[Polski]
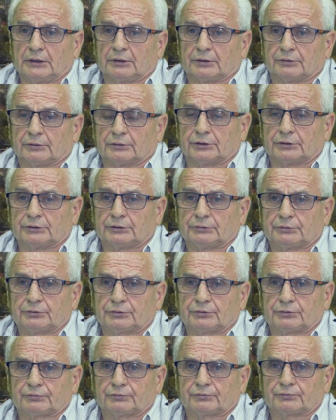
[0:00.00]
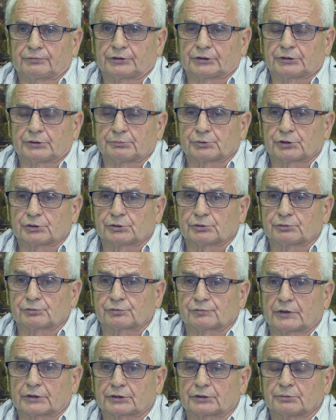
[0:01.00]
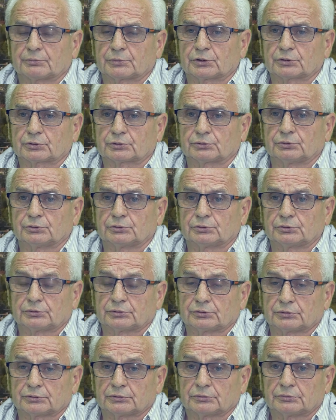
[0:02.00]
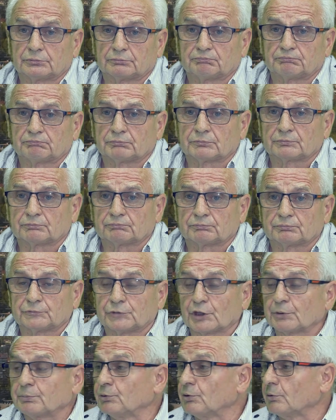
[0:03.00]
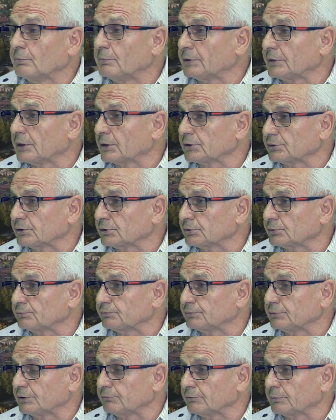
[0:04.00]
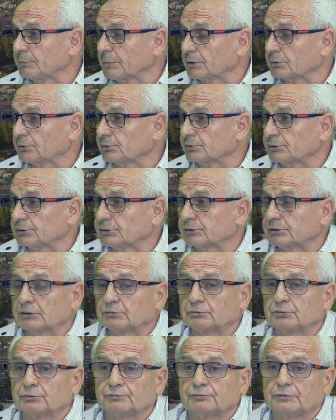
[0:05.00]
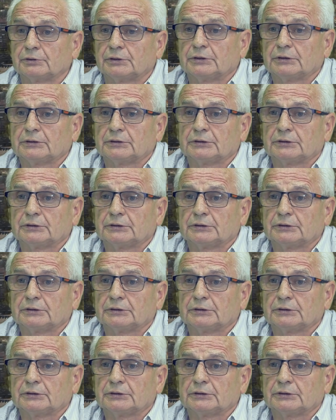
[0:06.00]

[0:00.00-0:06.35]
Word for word: I w 1974 roku nie było menadżerów, nie wiem jak to się stało.